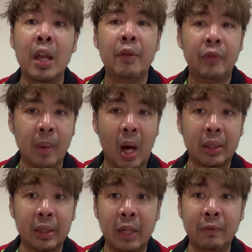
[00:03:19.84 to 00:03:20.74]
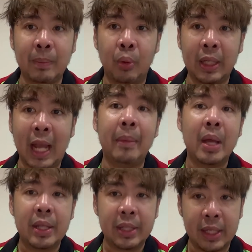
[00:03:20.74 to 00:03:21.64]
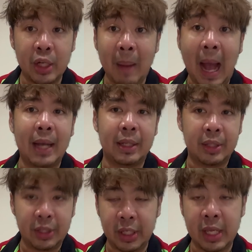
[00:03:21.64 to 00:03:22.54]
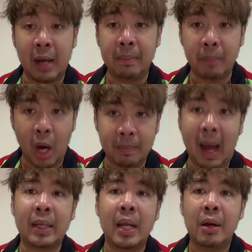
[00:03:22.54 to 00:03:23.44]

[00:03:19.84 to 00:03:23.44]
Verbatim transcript: ฟุตบอลคืนวันพุธนะครับเชียร์เจ้าบ้าน เชียร์บอลมัด